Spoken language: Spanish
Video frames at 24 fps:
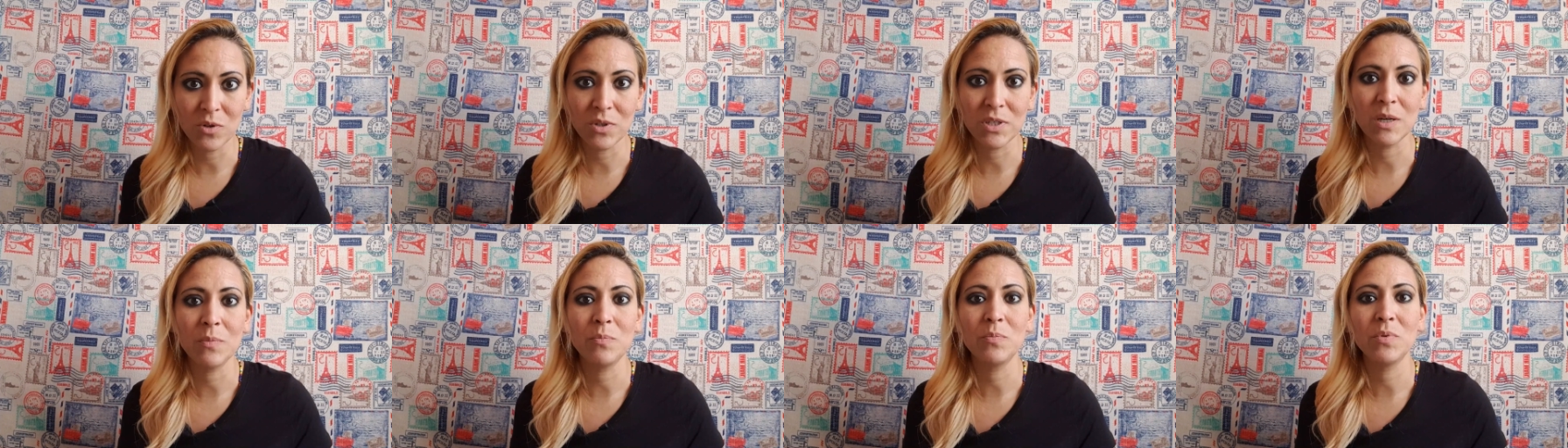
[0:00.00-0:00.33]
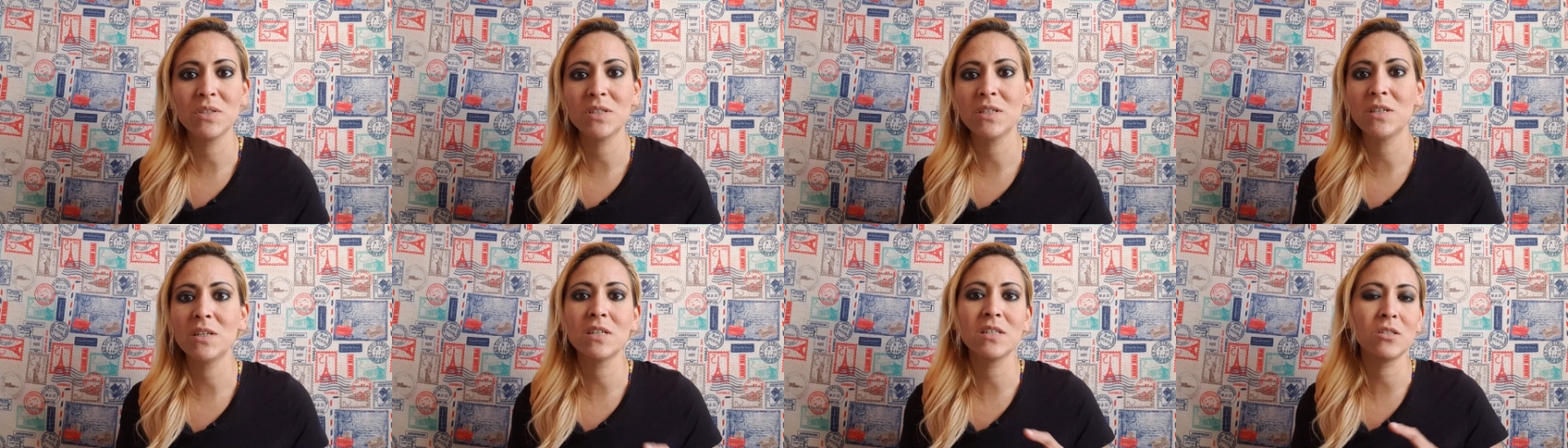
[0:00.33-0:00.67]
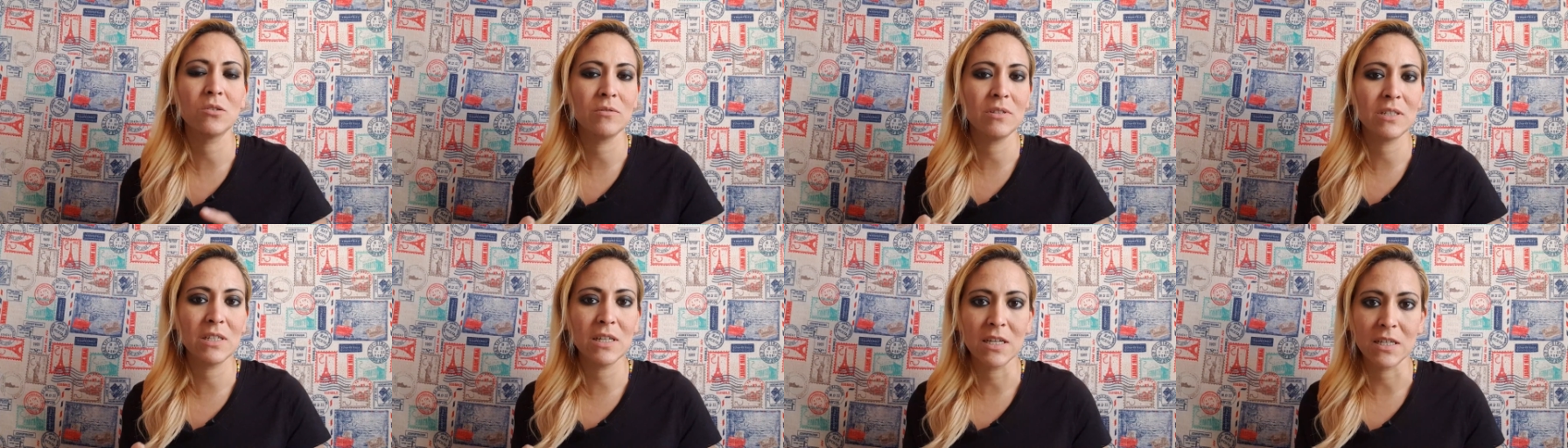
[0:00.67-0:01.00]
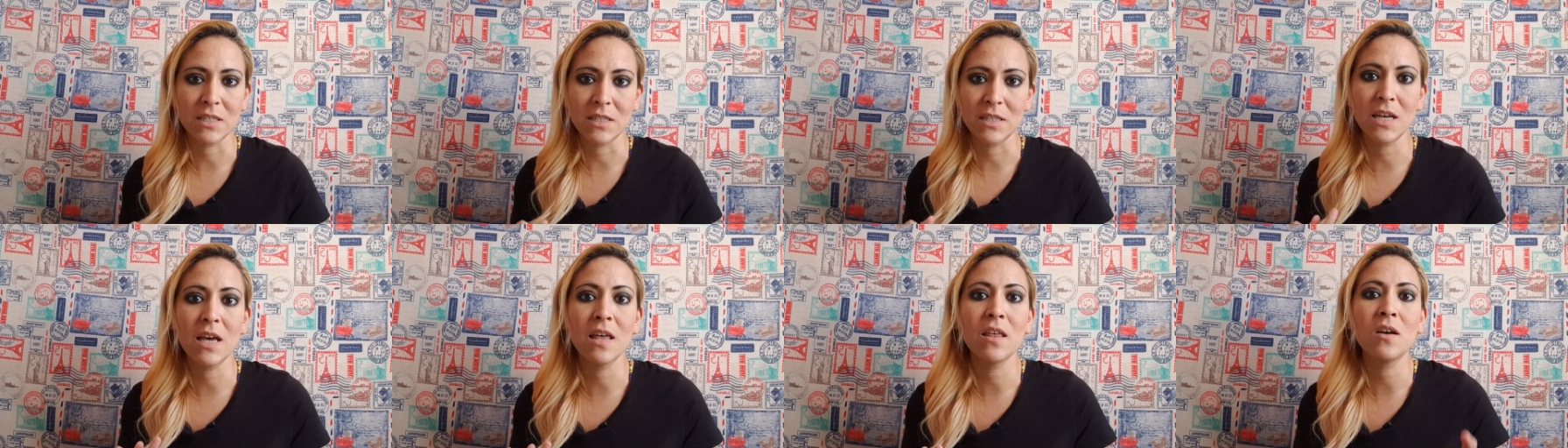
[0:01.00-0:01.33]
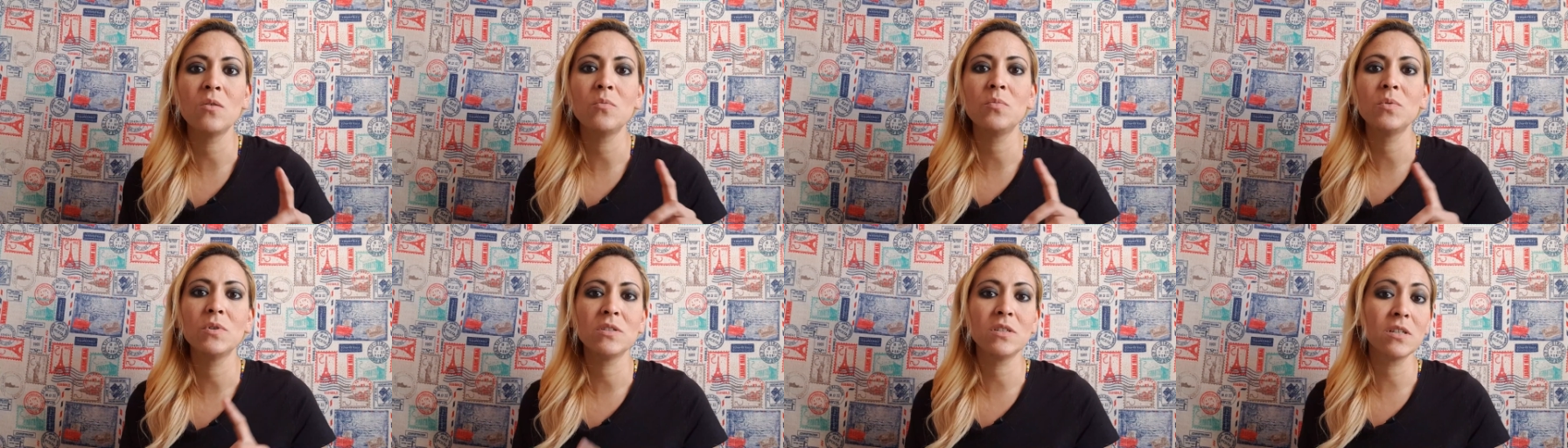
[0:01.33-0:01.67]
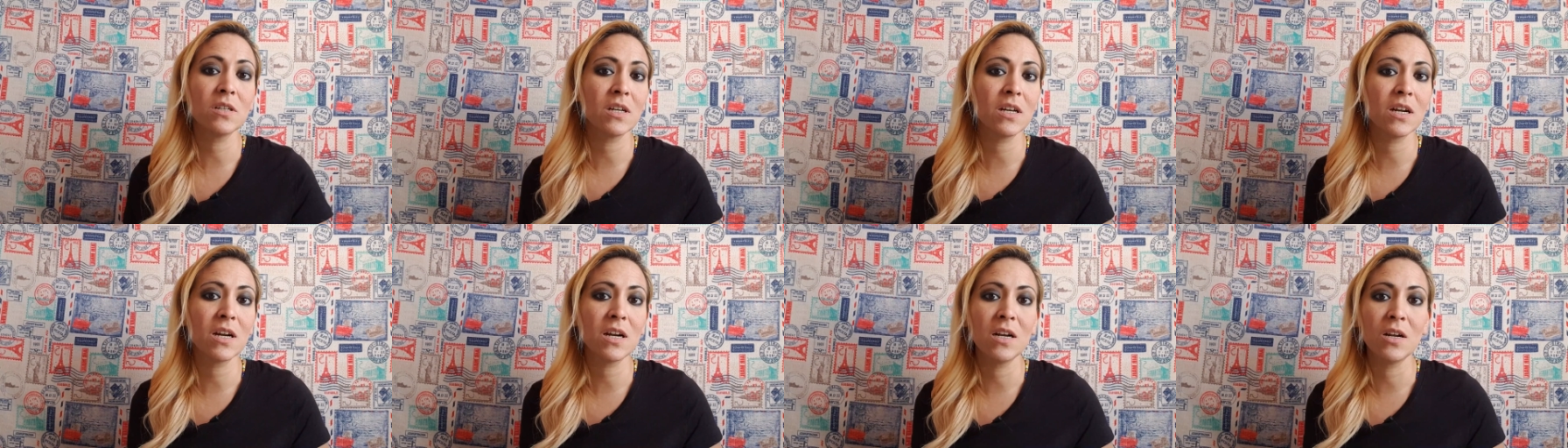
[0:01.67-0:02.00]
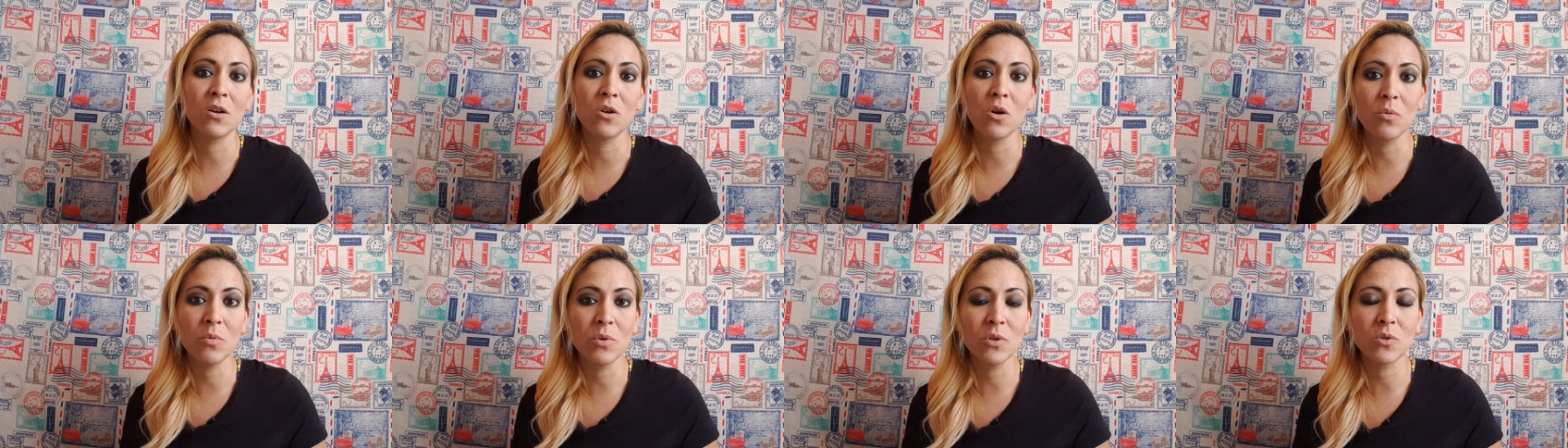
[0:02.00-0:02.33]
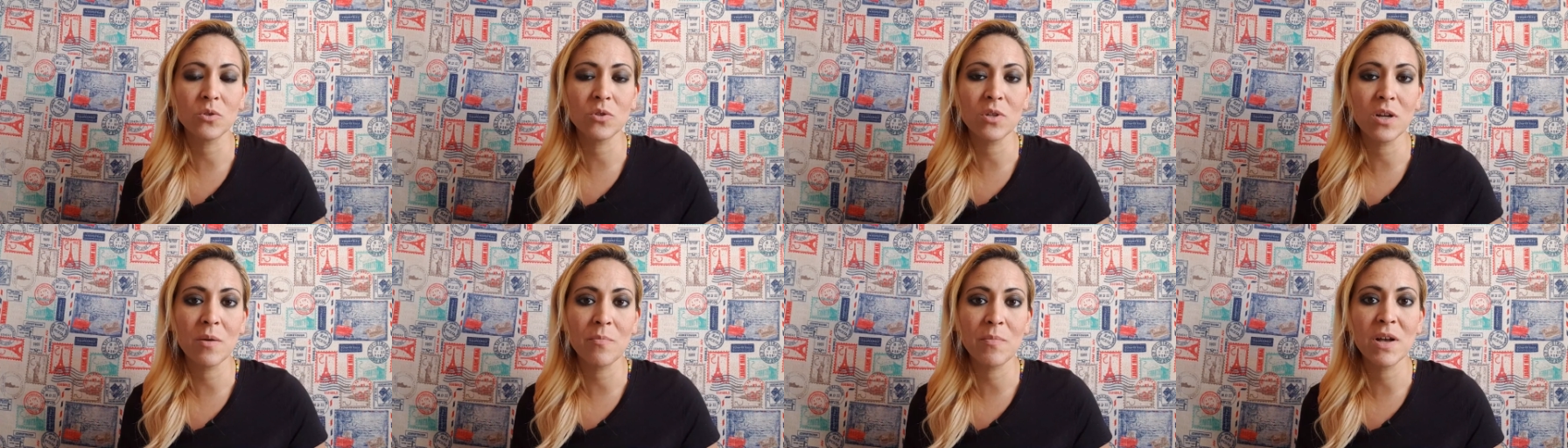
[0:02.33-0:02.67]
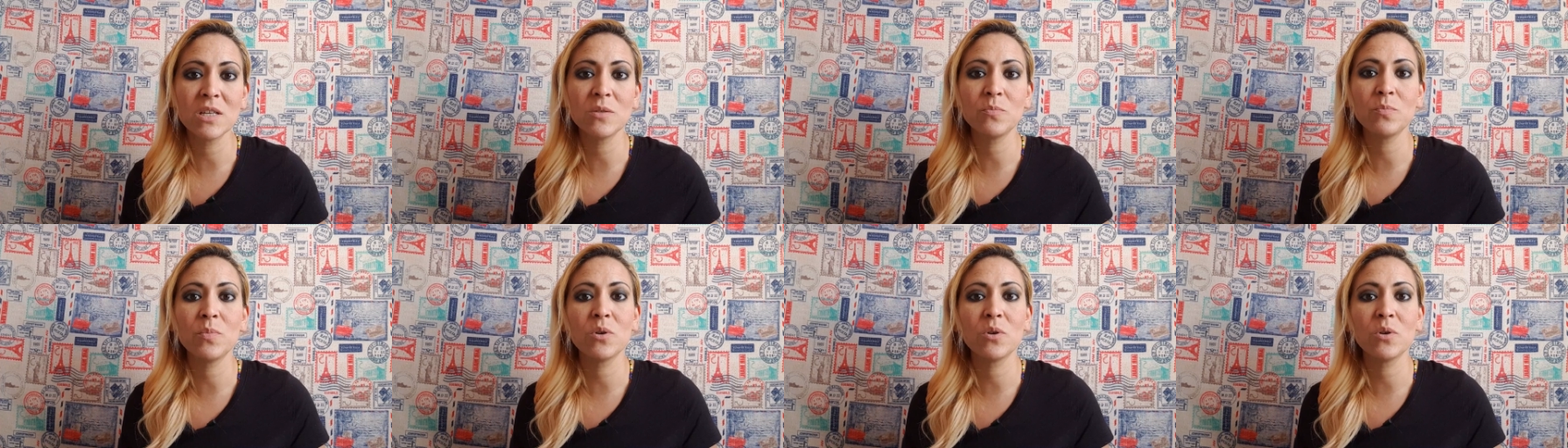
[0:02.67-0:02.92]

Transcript: O sea, puede ser que estuviste casada o puede ser que eran novios nada más,